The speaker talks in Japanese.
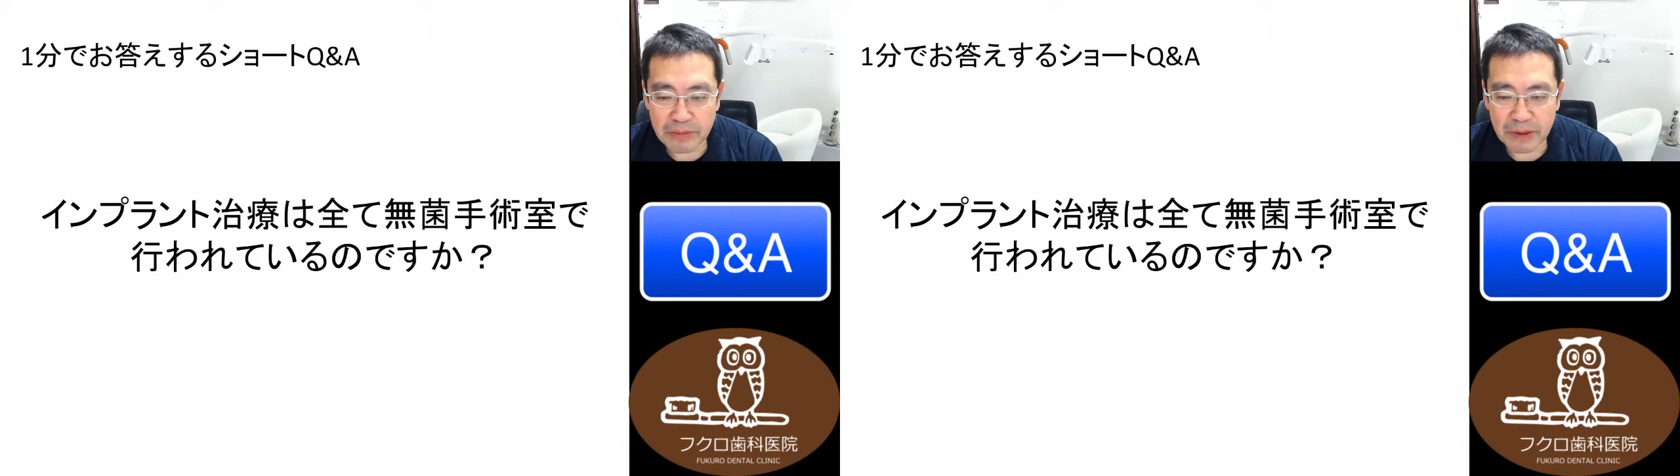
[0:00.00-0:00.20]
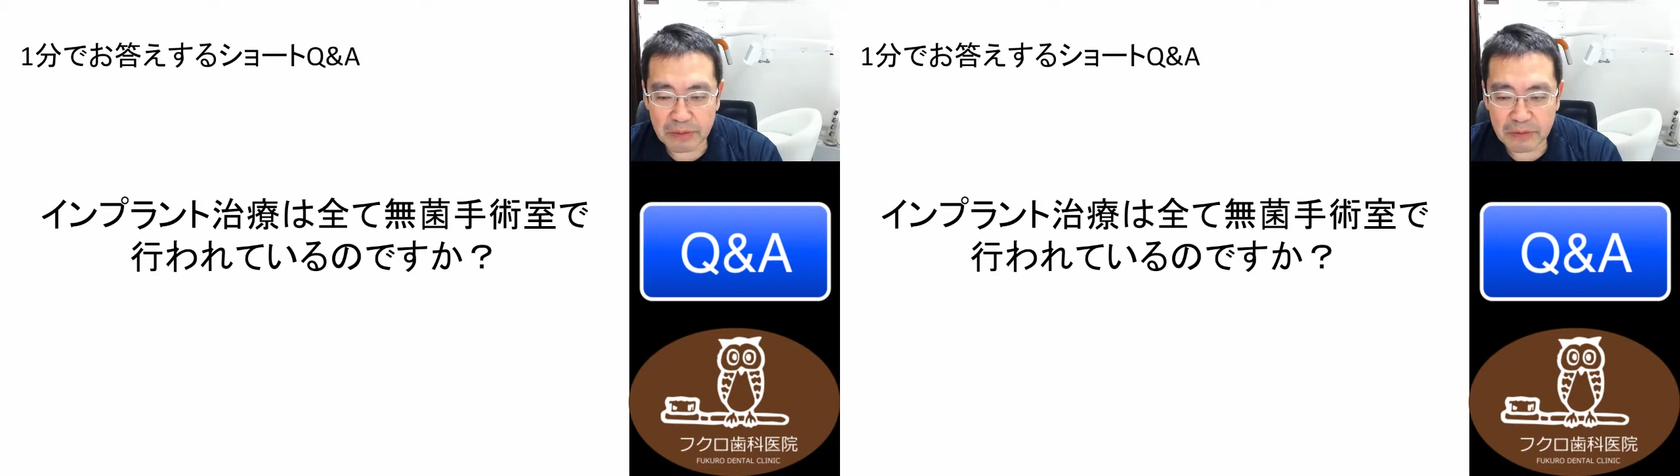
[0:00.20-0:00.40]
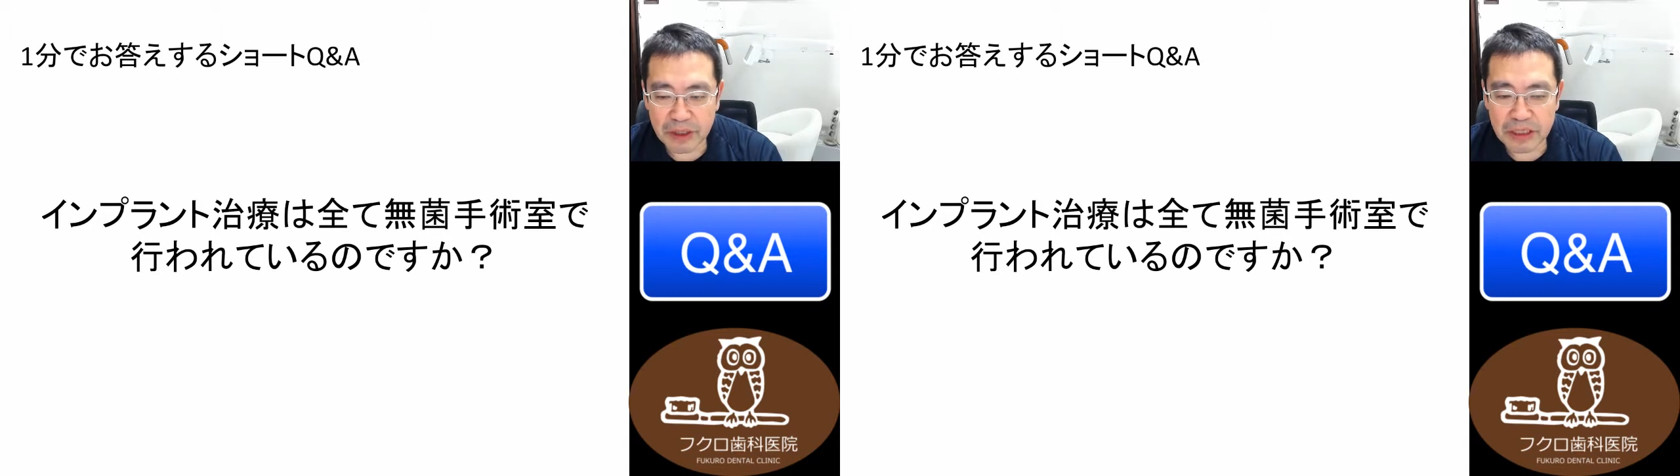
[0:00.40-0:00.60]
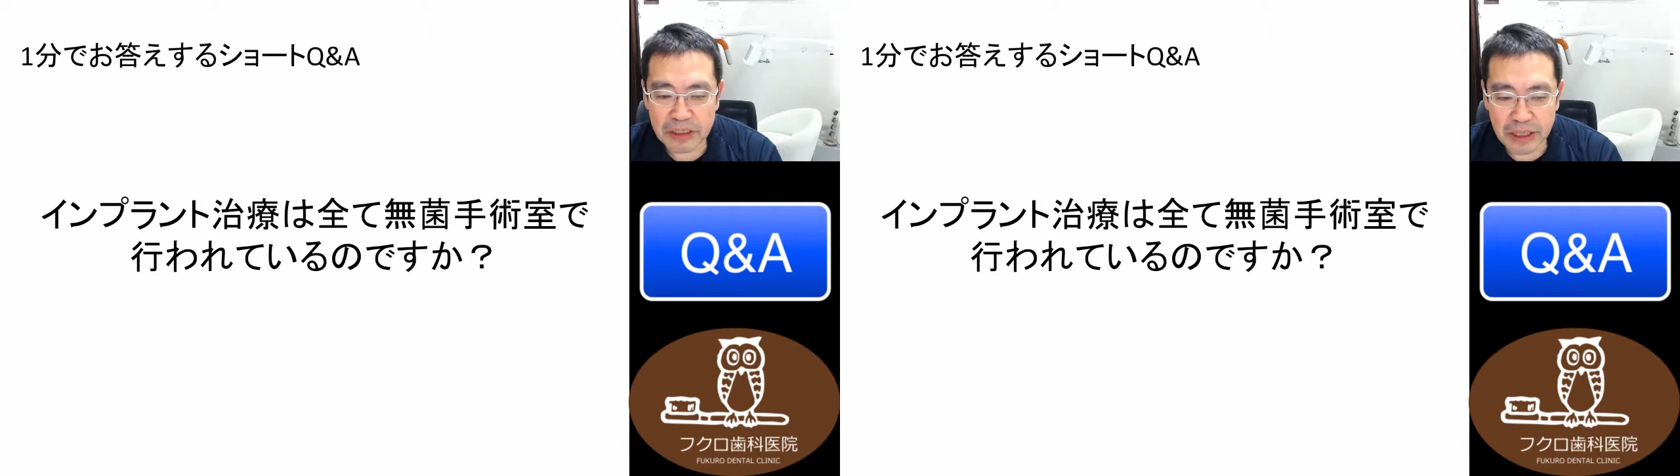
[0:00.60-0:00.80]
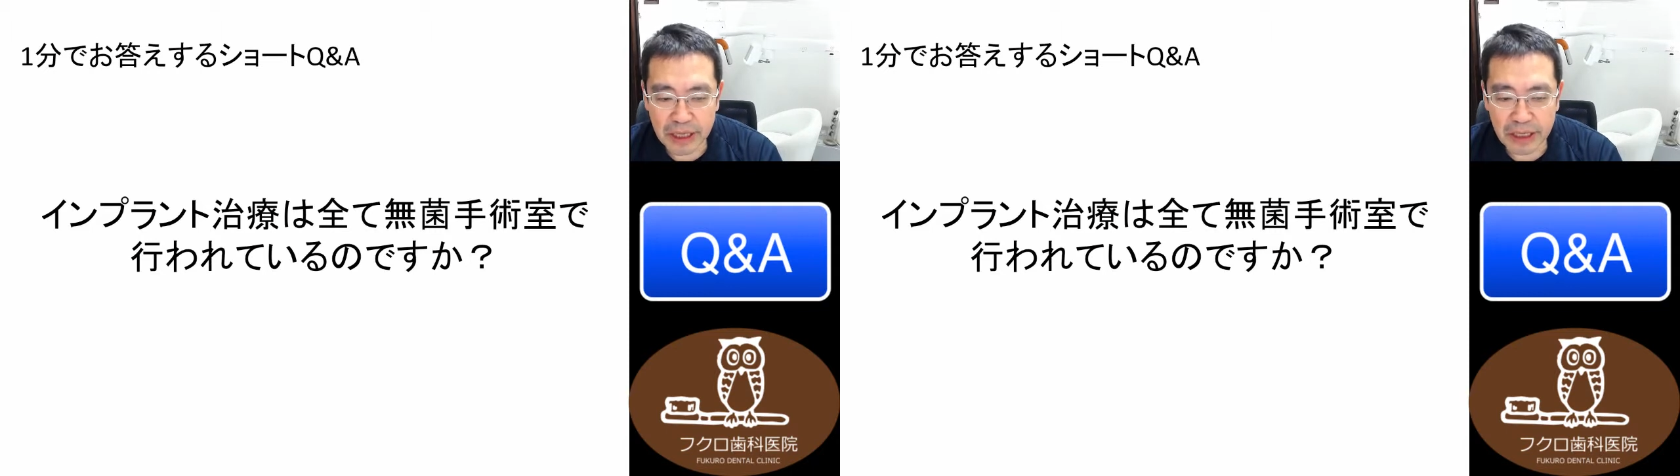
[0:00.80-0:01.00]
すべて無菌
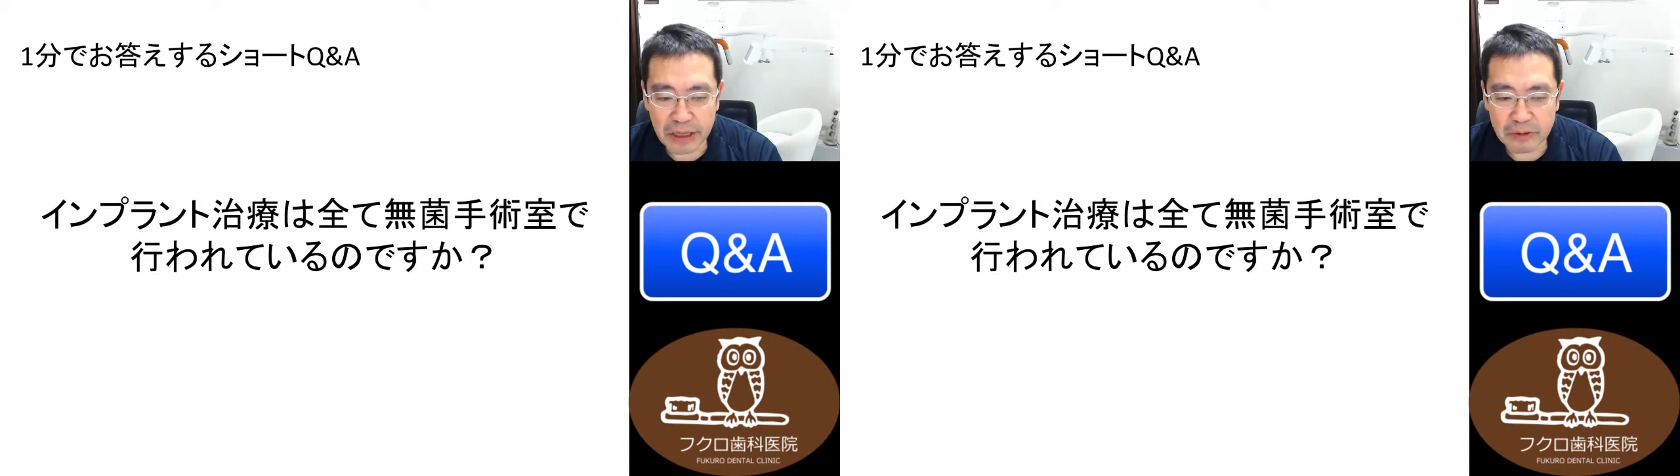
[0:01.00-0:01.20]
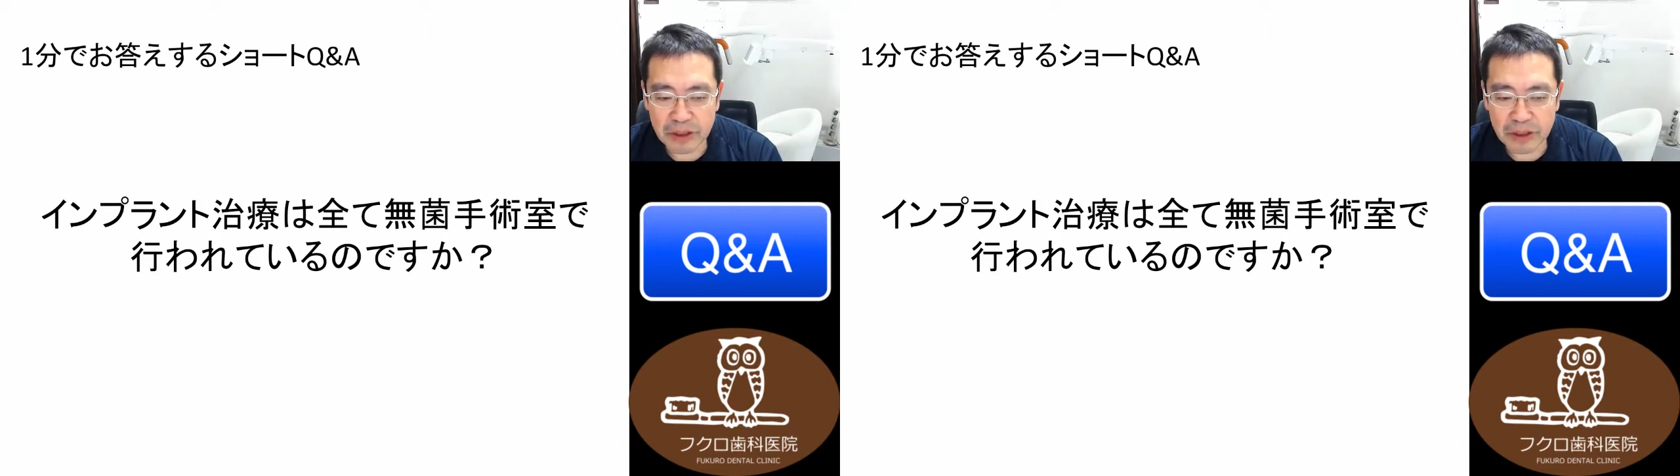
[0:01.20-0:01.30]
室で、